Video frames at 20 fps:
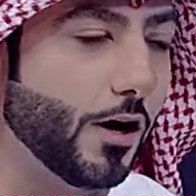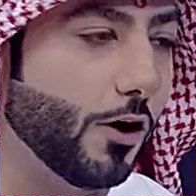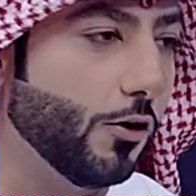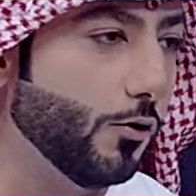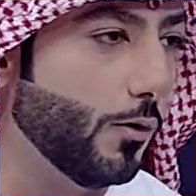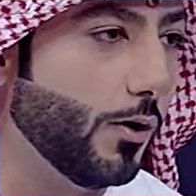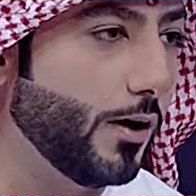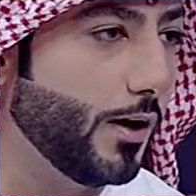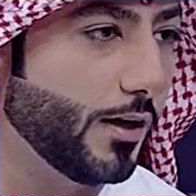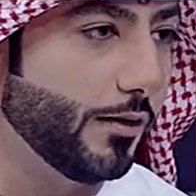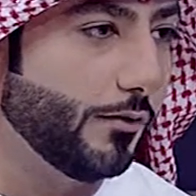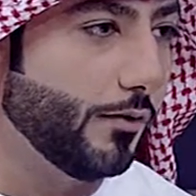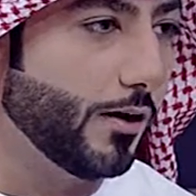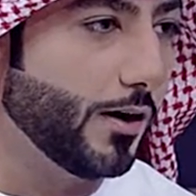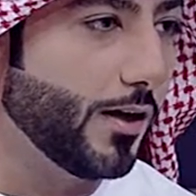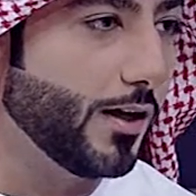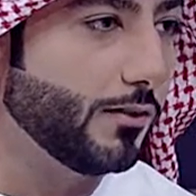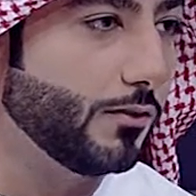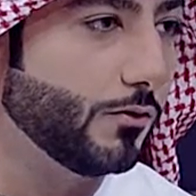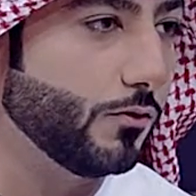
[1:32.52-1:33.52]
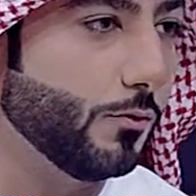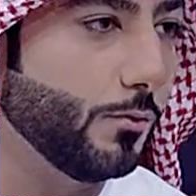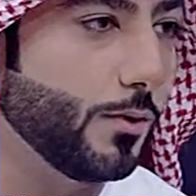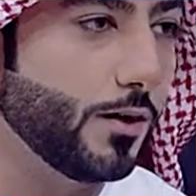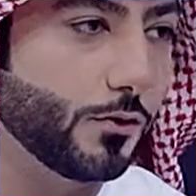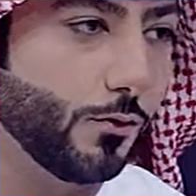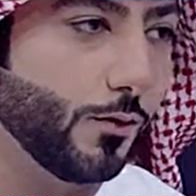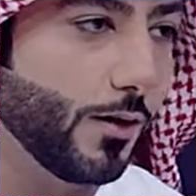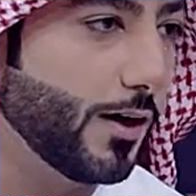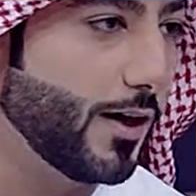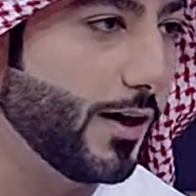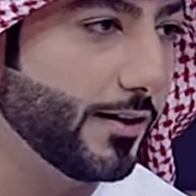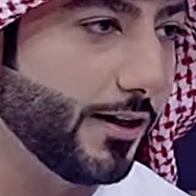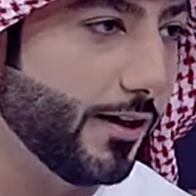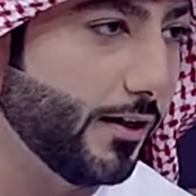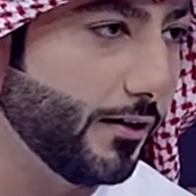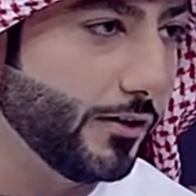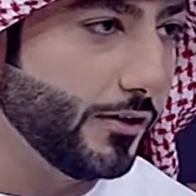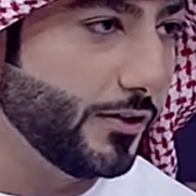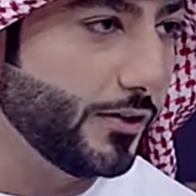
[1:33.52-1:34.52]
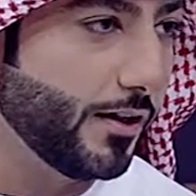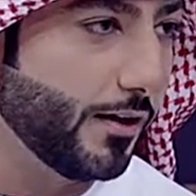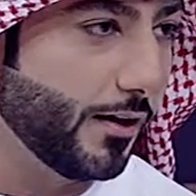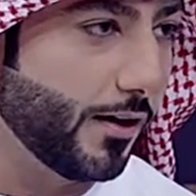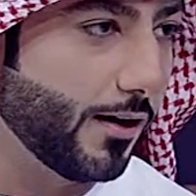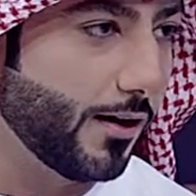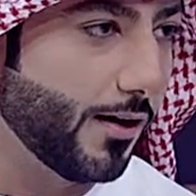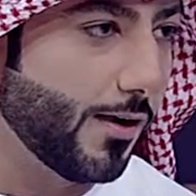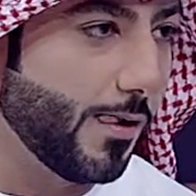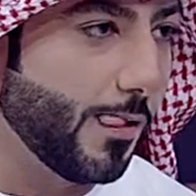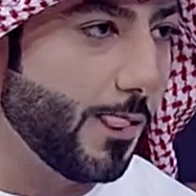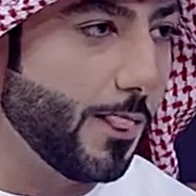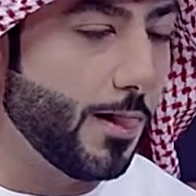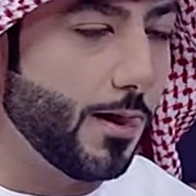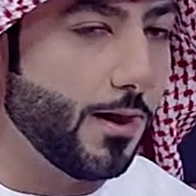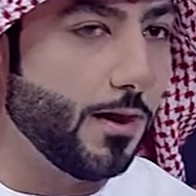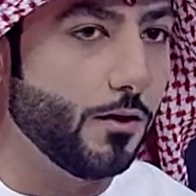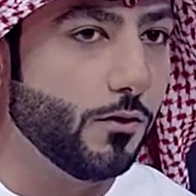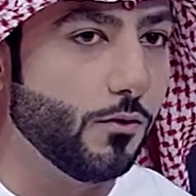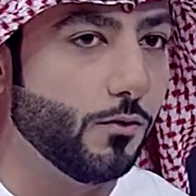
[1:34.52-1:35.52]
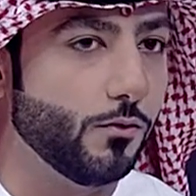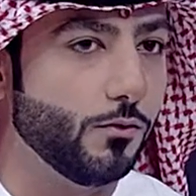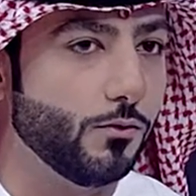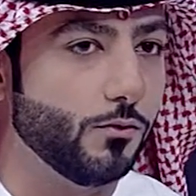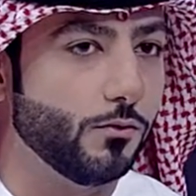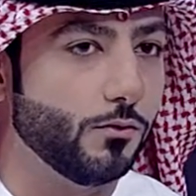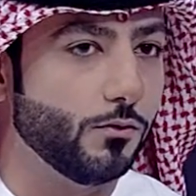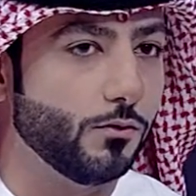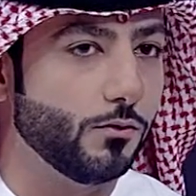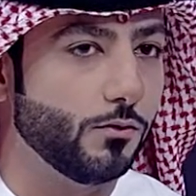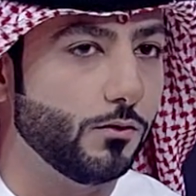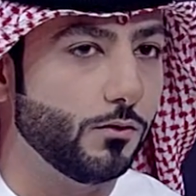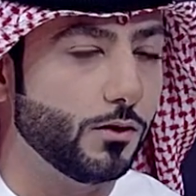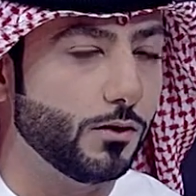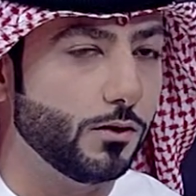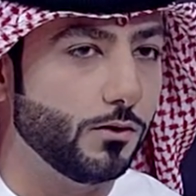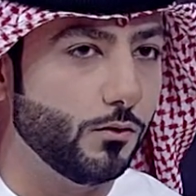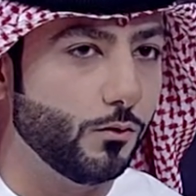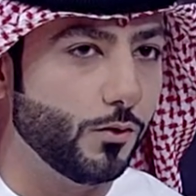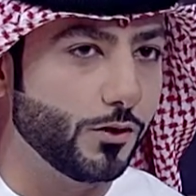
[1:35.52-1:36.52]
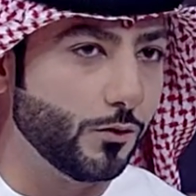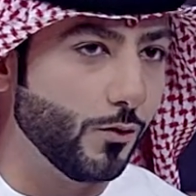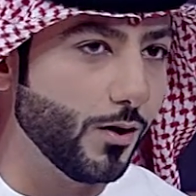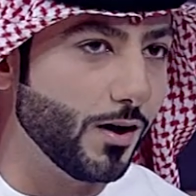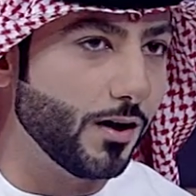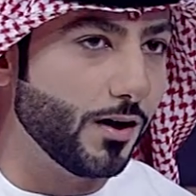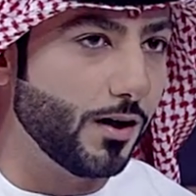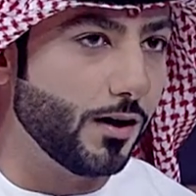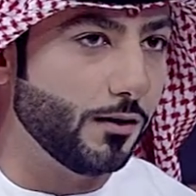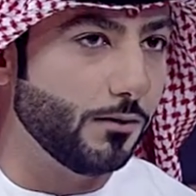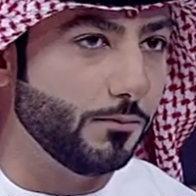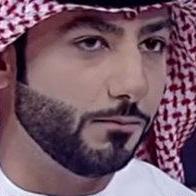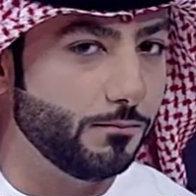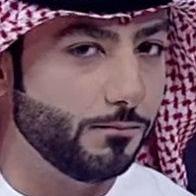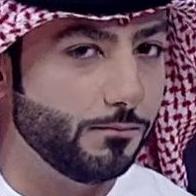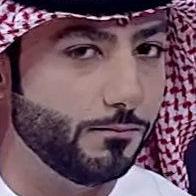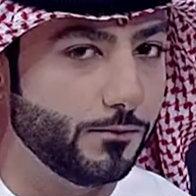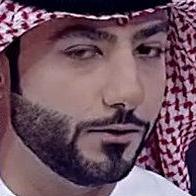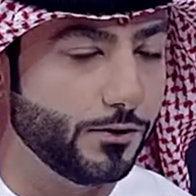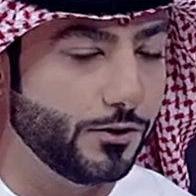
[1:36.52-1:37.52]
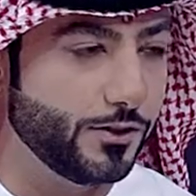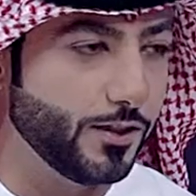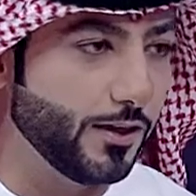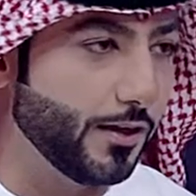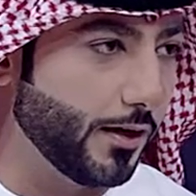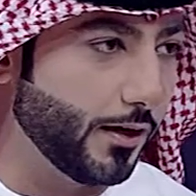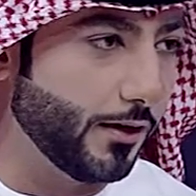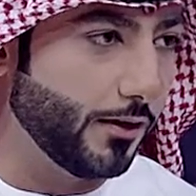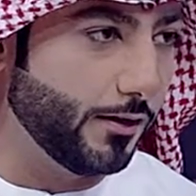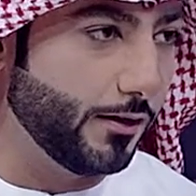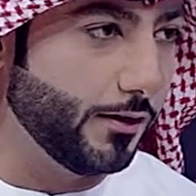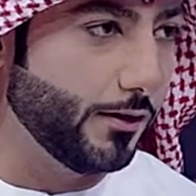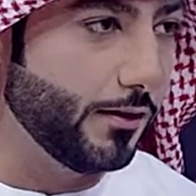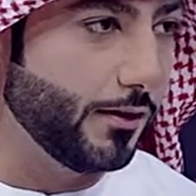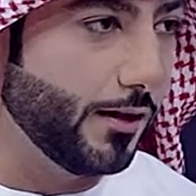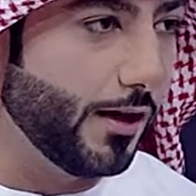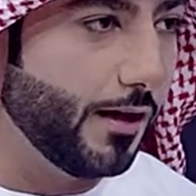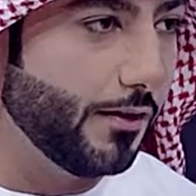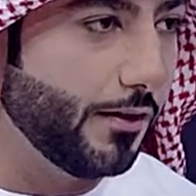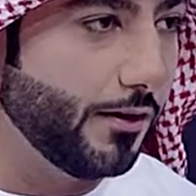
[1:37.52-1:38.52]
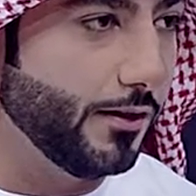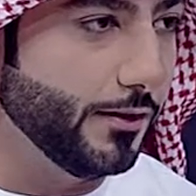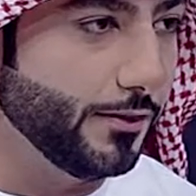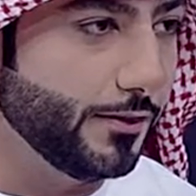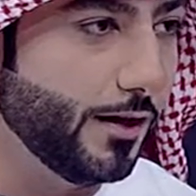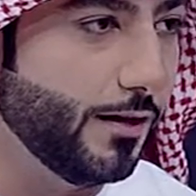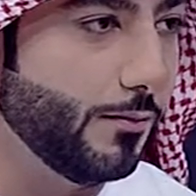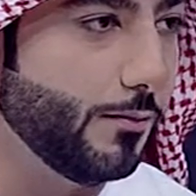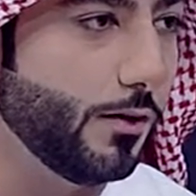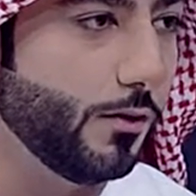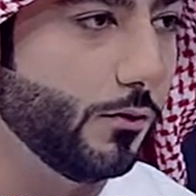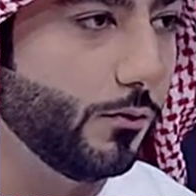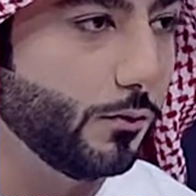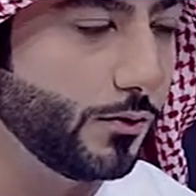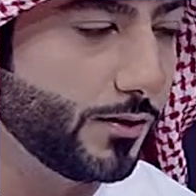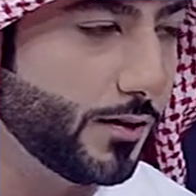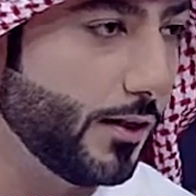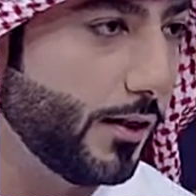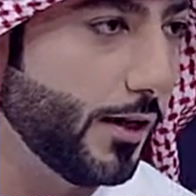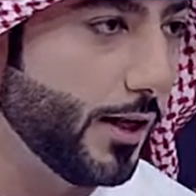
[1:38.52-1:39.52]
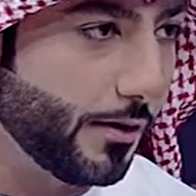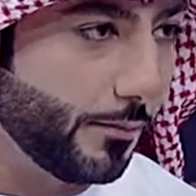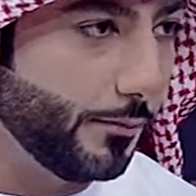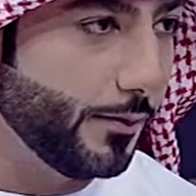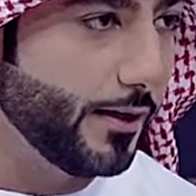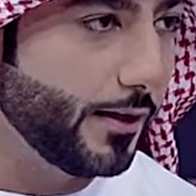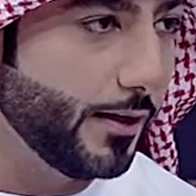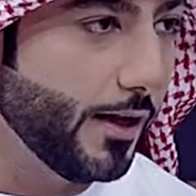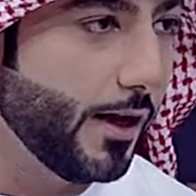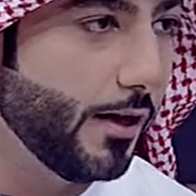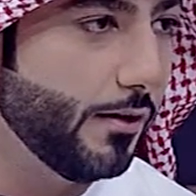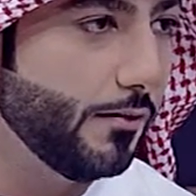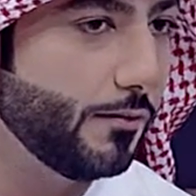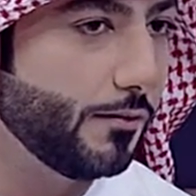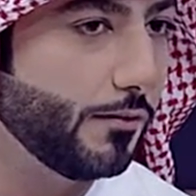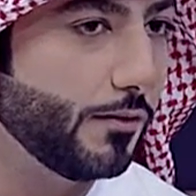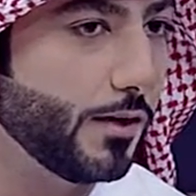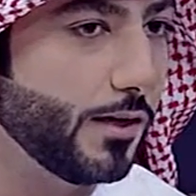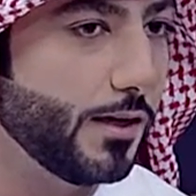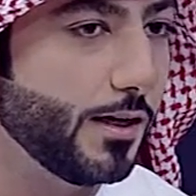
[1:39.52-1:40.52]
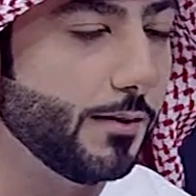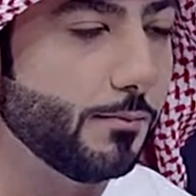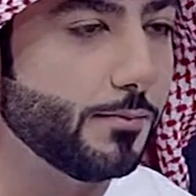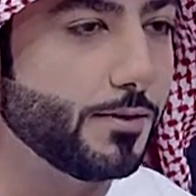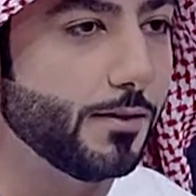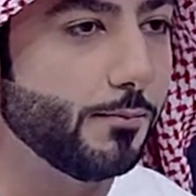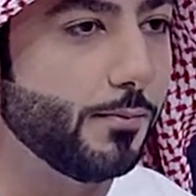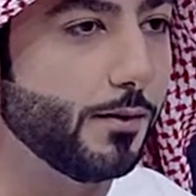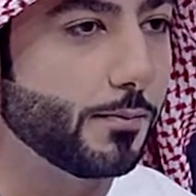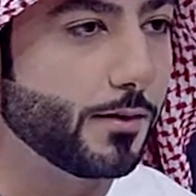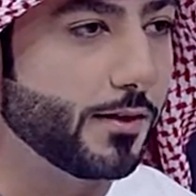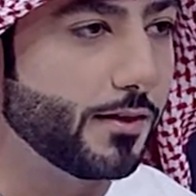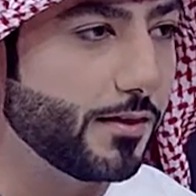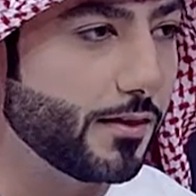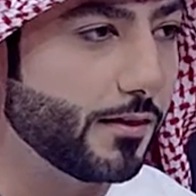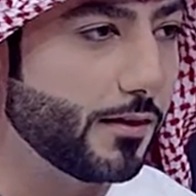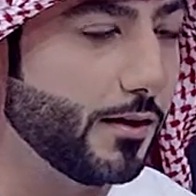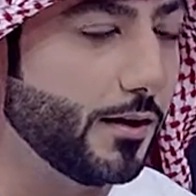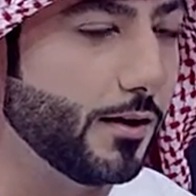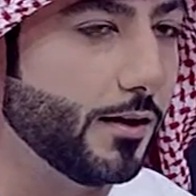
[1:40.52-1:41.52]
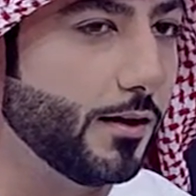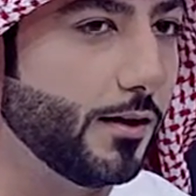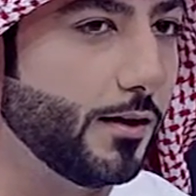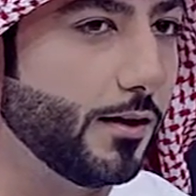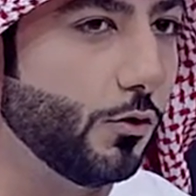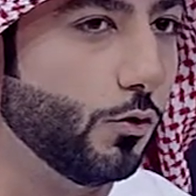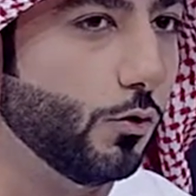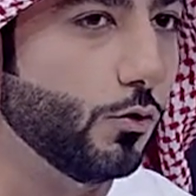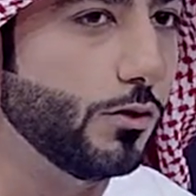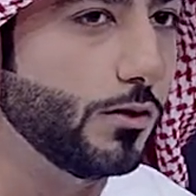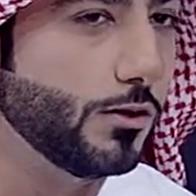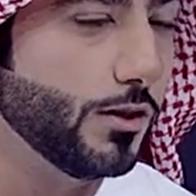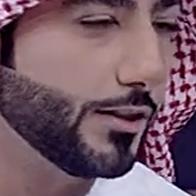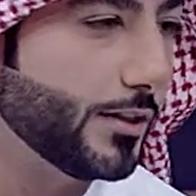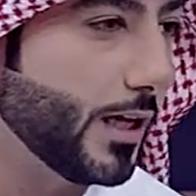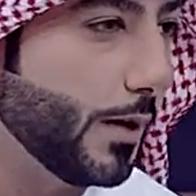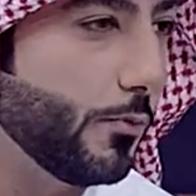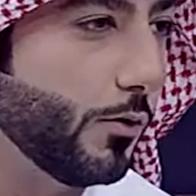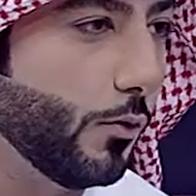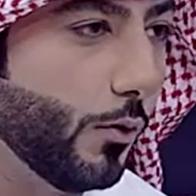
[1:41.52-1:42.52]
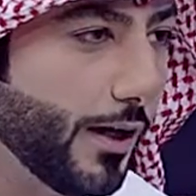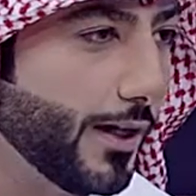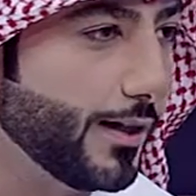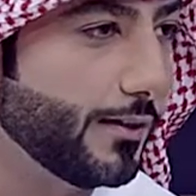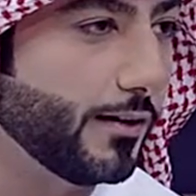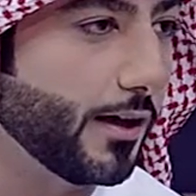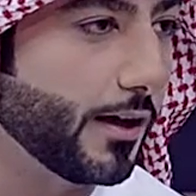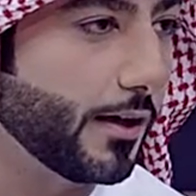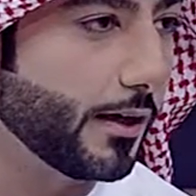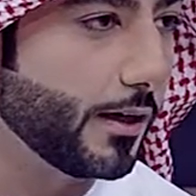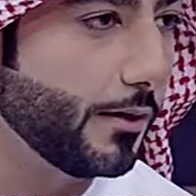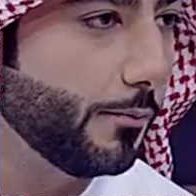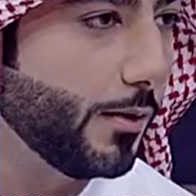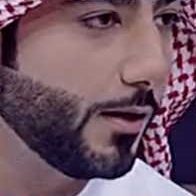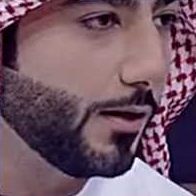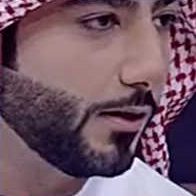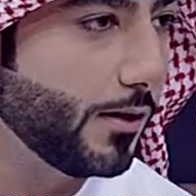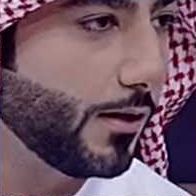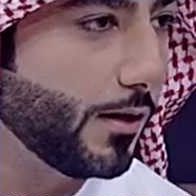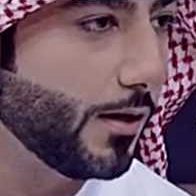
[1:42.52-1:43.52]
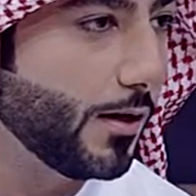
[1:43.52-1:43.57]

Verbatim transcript: كهوايه فقط وما توقعت هذه الشهره جميل و... واتوقع الشهره هذا الحساب او وصل ل 40000 ما شاء الله بسبب كث آه، هو الحساب الوحيد تقريبا